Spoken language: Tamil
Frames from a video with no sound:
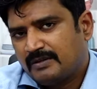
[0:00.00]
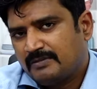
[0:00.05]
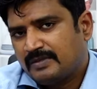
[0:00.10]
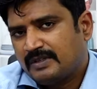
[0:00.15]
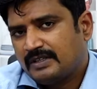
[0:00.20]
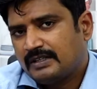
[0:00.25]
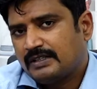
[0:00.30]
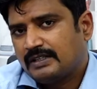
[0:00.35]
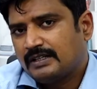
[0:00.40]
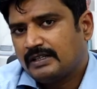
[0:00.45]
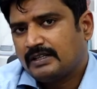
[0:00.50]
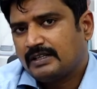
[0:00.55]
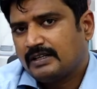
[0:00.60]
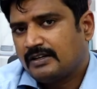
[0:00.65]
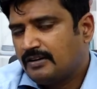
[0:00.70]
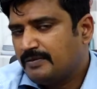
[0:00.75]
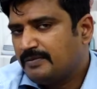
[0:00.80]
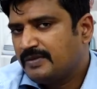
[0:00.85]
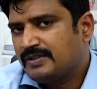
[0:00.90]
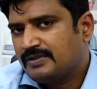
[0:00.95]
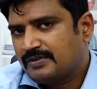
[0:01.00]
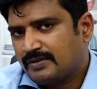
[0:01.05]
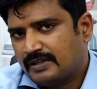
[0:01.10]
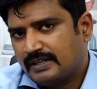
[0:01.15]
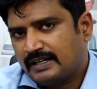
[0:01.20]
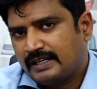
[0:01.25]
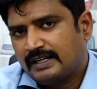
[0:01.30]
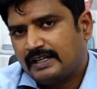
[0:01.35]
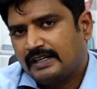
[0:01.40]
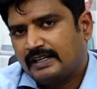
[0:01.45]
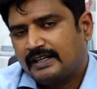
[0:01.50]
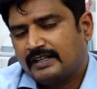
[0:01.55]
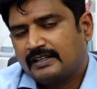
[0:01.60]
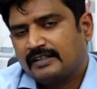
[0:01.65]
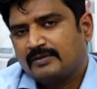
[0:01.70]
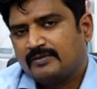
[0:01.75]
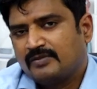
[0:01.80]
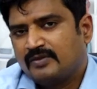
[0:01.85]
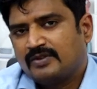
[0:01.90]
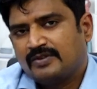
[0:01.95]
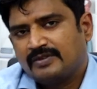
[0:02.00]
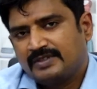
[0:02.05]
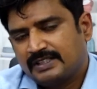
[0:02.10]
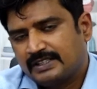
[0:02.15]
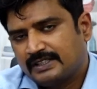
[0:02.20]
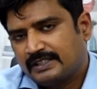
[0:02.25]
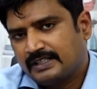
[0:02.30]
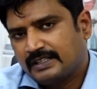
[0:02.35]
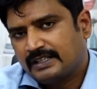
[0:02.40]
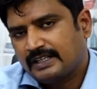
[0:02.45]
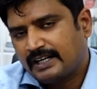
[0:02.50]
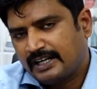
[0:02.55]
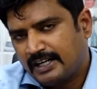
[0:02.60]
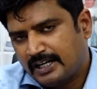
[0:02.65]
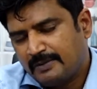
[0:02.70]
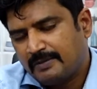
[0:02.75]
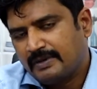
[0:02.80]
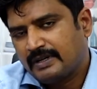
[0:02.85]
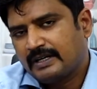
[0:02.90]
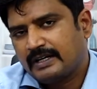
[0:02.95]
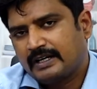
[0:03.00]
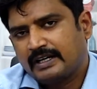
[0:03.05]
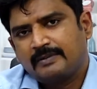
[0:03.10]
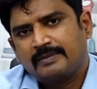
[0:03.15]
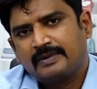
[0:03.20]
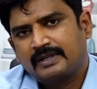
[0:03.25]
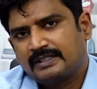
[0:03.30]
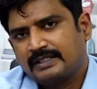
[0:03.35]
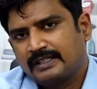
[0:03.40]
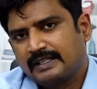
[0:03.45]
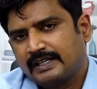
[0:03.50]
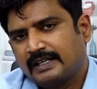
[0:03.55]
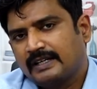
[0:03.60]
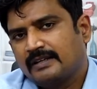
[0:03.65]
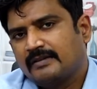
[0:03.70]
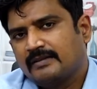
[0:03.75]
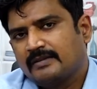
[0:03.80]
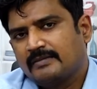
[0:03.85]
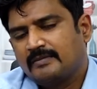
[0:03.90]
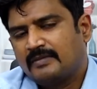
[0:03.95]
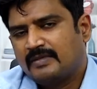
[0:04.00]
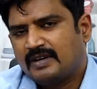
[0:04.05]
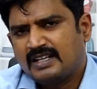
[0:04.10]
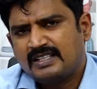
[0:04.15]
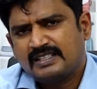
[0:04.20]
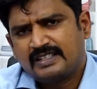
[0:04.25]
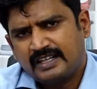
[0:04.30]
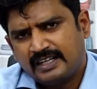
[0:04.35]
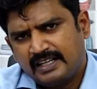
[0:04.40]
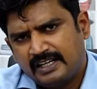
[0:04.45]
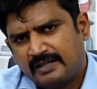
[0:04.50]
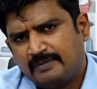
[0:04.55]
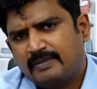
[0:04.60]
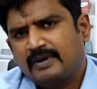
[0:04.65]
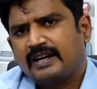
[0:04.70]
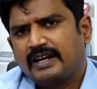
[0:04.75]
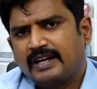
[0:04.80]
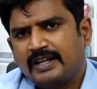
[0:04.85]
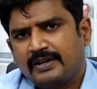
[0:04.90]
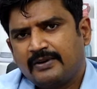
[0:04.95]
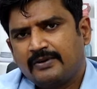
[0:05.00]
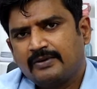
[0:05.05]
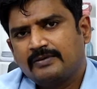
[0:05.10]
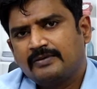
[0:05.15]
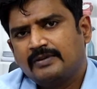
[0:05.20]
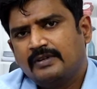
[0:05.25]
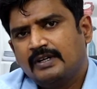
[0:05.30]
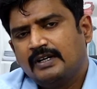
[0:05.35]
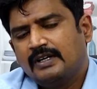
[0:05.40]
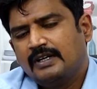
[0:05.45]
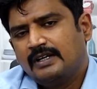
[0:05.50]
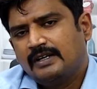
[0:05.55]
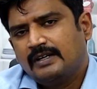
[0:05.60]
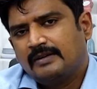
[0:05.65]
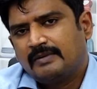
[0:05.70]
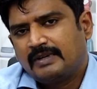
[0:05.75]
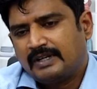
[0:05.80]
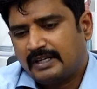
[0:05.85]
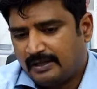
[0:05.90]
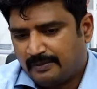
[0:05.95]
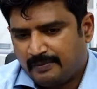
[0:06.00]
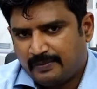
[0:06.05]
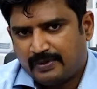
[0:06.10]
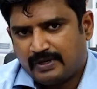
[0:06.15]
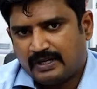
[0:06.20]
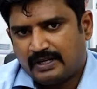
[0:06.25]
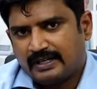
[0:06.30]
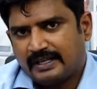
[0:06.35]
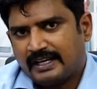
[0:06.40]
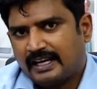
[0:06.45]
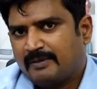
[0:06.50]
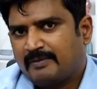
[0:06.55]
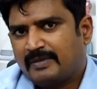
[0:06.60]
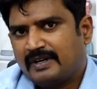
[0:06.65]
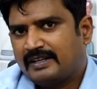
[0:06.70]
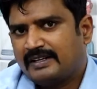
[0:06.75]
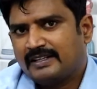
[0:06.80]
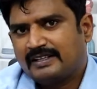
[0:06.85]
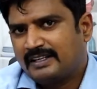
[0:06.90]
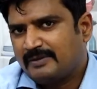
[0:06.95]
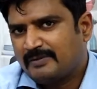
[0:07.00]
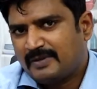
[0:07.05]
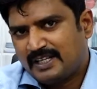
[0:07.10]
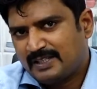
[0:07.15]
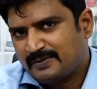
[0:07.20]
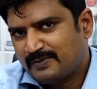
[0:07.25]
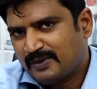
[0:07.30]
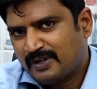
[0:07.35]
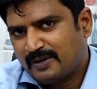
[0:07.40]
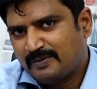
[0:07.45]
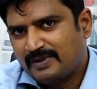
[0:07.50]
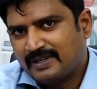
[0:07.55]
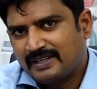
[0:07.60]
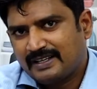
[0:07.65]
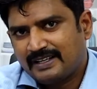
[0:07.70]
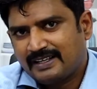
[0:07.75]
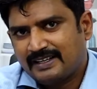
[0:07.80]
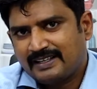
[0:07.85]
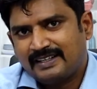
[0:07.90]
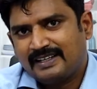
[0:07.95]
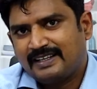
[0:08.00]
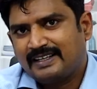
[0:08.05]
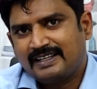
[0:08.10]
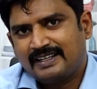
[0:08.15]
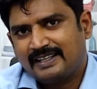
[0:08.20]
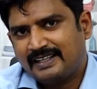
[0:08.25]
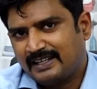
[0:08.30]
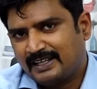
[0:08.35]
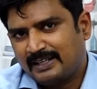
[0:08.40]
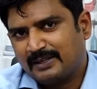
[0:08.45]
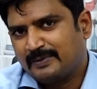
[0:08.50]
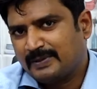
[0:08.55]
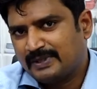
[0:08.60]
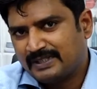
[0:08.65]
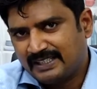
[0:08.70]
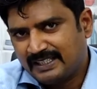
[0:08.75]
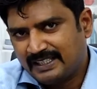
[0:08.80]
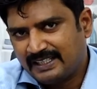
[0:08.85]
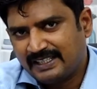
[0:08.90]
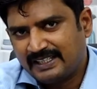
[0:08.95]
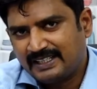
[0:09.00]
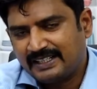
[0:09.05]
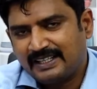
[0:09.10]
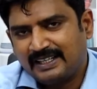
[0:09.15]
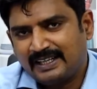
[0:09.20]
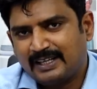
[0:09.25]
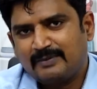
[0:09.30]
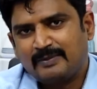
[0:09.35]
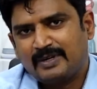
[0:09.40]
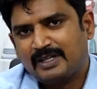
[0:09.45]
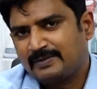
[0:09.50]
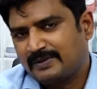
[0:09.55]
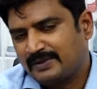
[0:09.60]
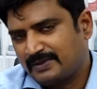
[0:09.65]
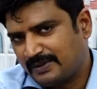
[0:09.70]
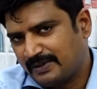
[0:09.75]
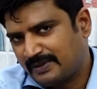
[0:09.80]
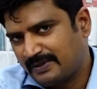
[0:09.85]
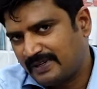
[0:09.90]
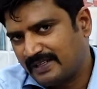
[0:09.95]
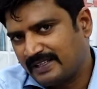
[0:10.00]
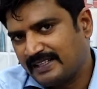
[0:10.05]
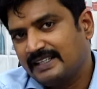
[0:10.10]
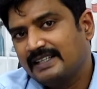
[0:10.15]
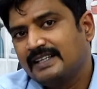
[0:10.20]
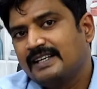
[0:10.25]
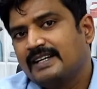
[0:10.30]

நம்ம கவர்மெண்ட் சொல்கிற அந்த மூணு விஷயத்தில் கண்டிப்பாக கரைப்படுத்துங்க மாஸ்க் கண்டிப்பாக அணியணும் இப்போ நான் கேமராவில் தான் மாஸ்க் போடாமல் இருக்கேன் அதனால் அதை பற்றி நீங்களே மாஸ்க் சொல்லக்கூடாது